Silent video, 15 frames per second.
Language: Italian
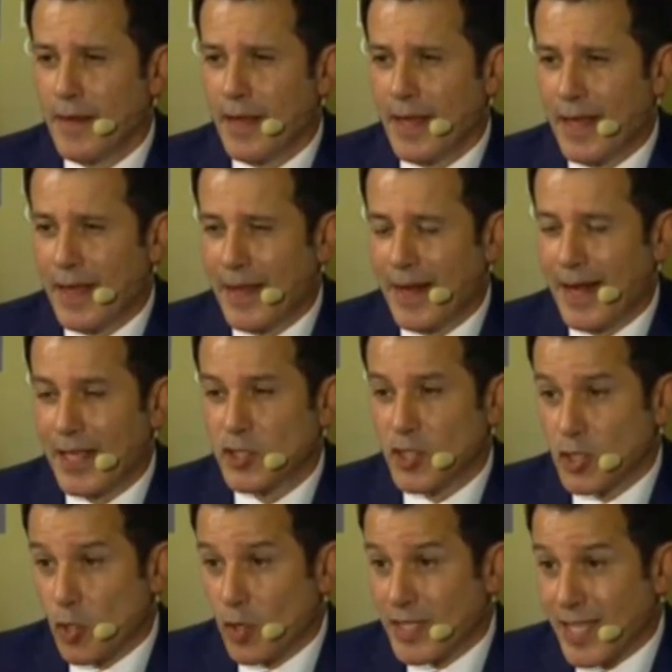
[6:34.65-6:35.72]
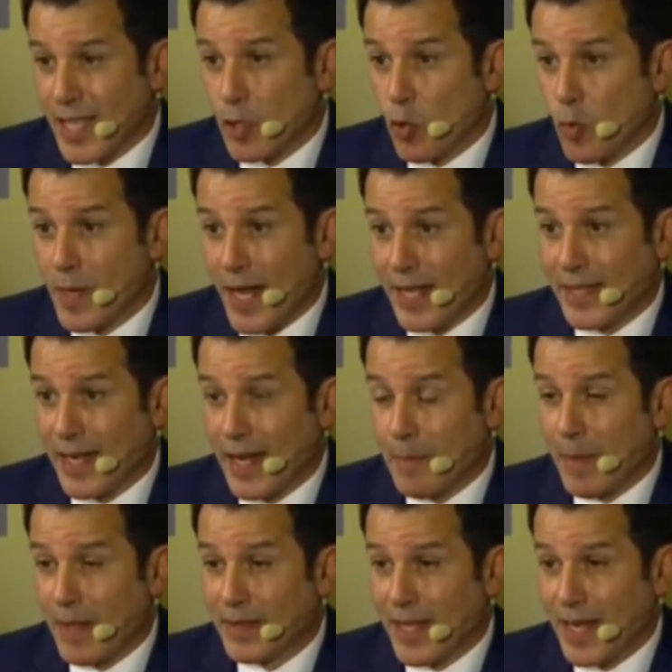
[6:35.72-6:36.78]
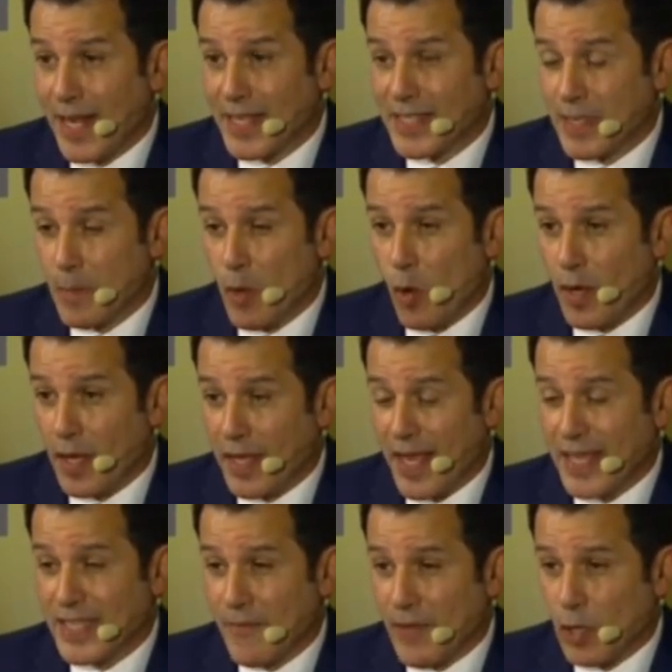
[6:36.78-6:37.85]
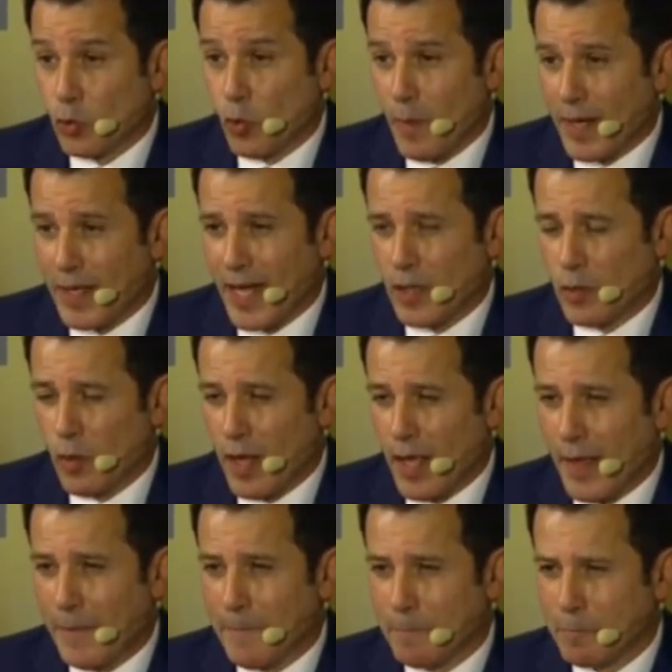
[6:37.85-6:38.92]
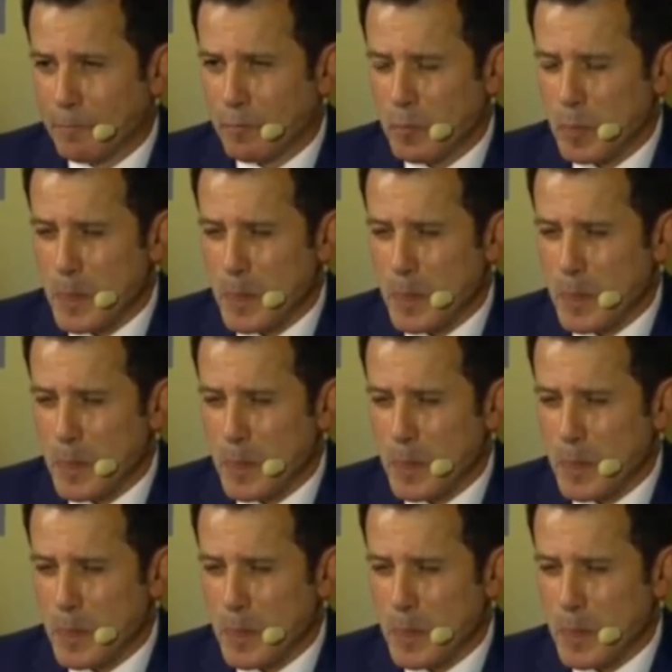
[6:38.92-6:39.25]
eh, la gestione è stata illuminata nel mantenere Simeone, Chiesa, Veretù malgrado le